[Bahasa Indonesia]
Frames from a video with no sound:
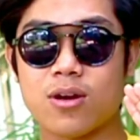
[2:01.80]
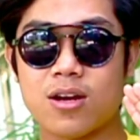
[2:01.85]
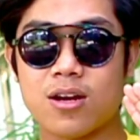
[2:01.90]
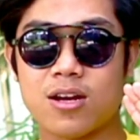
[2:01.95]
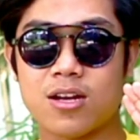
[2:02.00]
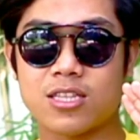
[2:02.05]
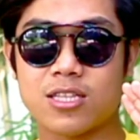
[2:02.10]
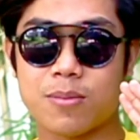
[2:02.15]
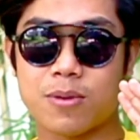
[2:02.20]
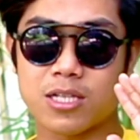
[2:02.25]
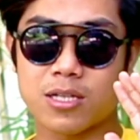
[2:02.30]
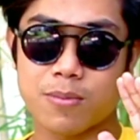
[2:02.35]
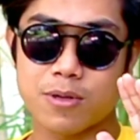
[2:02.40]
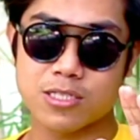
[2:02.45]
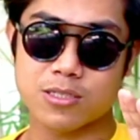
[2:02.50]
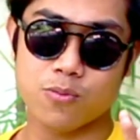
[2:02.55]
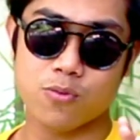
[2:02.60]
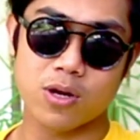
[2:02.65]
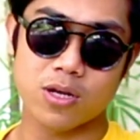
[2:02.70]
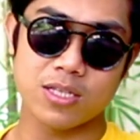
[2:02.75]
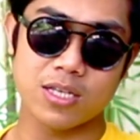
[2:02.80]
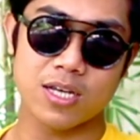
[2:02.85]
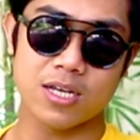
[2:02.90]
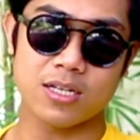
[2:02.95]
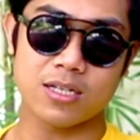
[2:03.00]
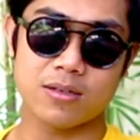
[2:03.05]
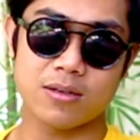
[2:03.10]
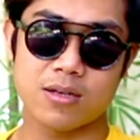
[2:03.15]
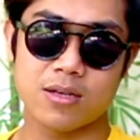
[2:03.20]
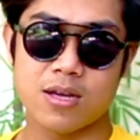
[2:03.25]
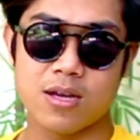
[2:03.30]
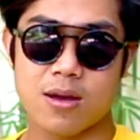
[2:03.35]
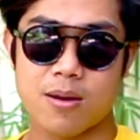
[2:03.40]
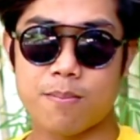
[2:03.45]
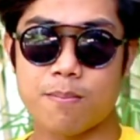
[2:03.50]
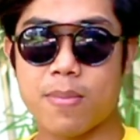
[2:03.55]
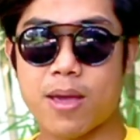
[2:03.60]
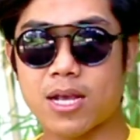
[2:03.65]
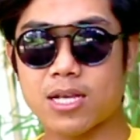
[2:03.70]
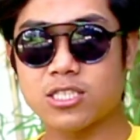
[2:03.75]
ke teman-teman semuanya
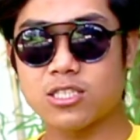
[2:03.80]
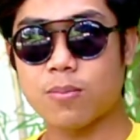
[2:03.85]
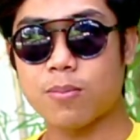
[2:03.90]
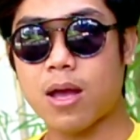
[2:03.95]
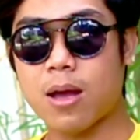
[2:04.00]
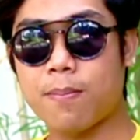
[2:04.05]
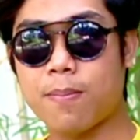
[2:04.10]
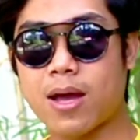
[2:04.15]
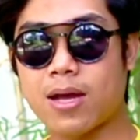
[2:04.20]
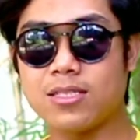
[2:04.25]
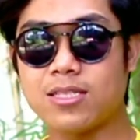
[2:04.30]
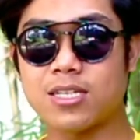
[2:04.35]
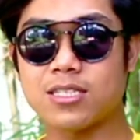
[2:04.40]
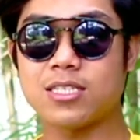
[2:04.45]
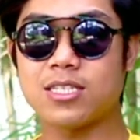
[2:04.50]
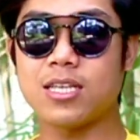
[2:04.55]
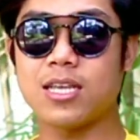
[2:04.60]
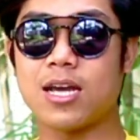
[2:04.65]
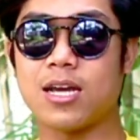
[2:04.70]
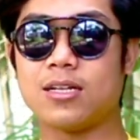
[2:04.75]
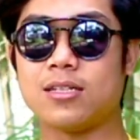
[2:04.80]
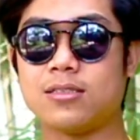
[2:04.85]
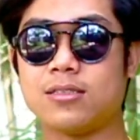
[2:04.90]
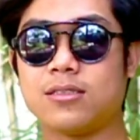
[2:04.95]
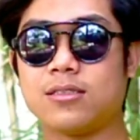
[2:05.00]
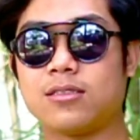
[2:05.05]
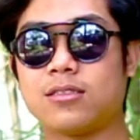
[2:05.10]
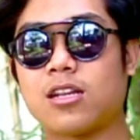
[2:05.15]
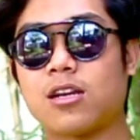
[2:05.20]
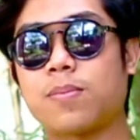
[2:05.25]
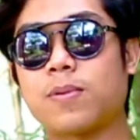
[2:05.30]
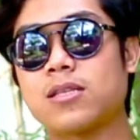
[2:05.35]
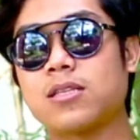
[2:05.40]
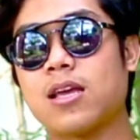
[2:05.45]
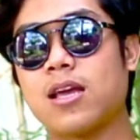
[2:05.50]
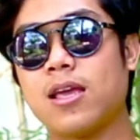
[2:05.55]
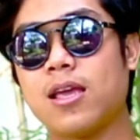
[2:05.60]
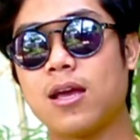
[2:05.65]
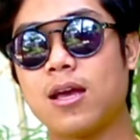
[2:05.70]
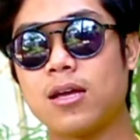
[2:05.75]
bike shop apa aja sih yang
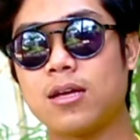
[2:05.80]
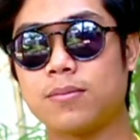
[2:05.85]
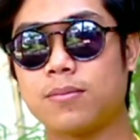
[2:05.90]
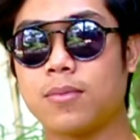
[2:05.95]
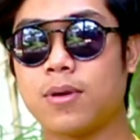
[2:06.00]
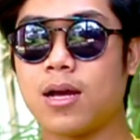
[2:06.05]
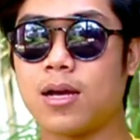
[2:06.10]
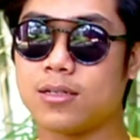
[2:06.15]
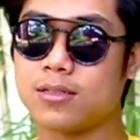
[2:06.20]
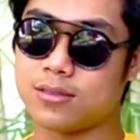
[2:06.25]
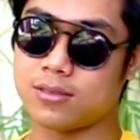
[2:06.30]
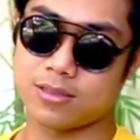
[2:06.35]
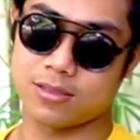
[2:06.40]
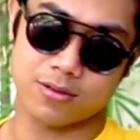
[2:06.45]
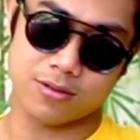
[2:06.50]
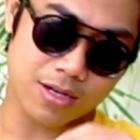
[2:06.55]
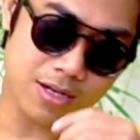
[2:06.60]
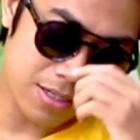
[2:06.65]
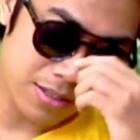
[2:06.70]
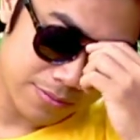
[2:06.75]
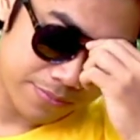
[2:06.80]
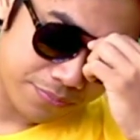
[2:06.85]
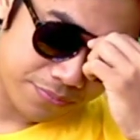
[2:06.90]
terpercaya, Bang, gitu kan.